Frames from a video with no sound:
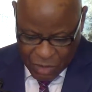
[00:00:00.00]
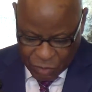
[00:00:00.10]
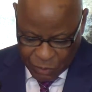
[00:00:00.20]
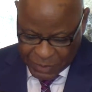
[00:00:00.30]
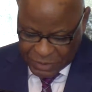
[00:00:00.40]

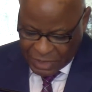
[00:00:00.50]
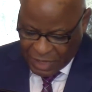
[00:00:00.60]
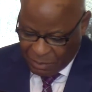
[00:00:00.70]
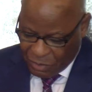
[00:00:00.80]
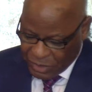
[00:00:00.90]
Le présent
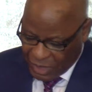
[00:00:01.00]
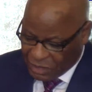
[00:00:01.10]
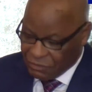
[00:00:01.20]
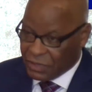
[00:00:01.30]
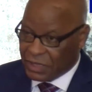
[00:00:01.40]
rapport
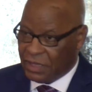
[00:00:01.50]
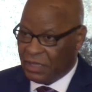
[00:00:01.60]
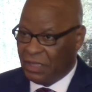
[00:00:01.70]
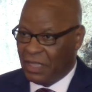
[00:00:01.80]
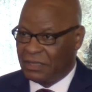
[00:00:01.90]

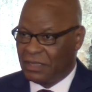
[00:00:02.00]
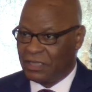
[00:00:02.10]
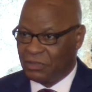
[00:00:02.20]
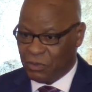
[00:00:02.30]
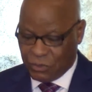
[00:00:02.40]
d'activité,
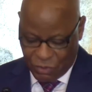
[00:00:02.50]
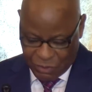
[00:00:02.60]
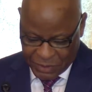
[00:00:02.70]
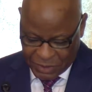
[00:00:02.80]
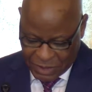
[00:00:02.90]
Excellence, Monsieur le
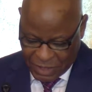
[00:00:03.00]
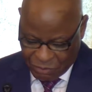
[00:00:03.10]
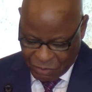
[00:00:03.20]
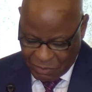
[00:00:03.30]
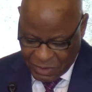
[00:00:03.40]
Président de la
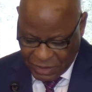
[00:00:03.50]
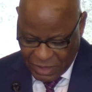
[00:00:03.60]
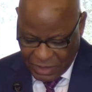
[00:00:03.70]
République,